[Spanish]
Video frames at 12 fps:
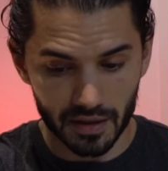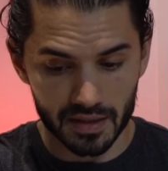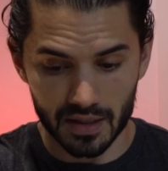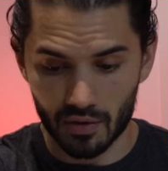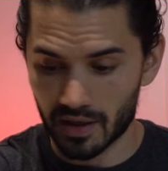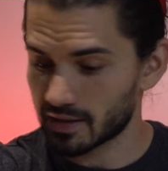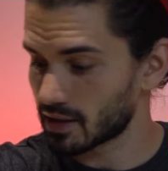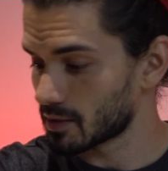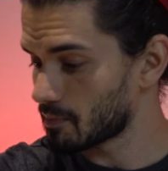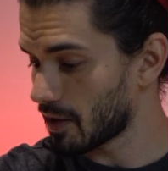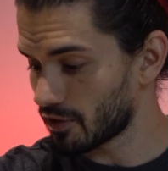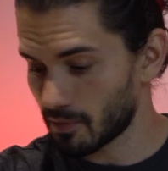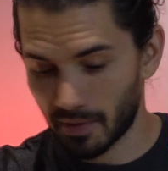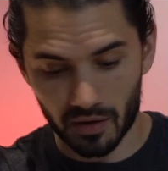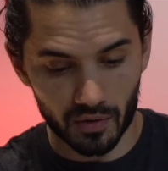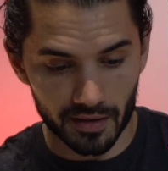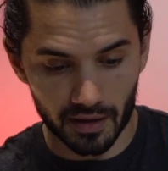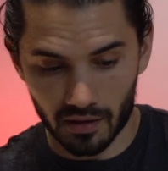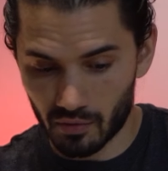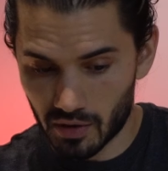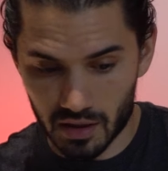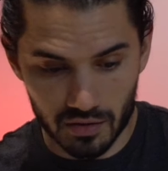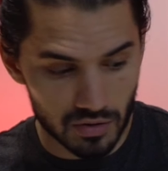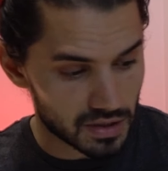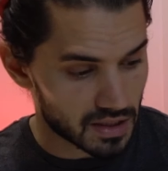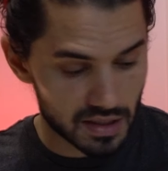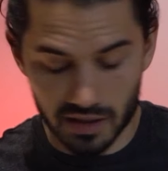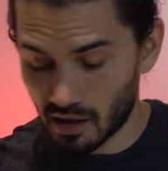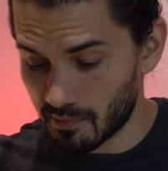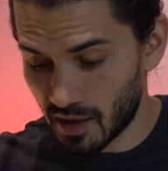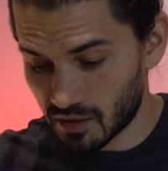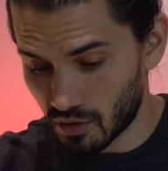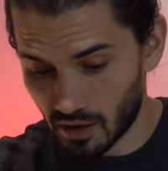tienes ahora este espacio para guardar algunas cosas y ser más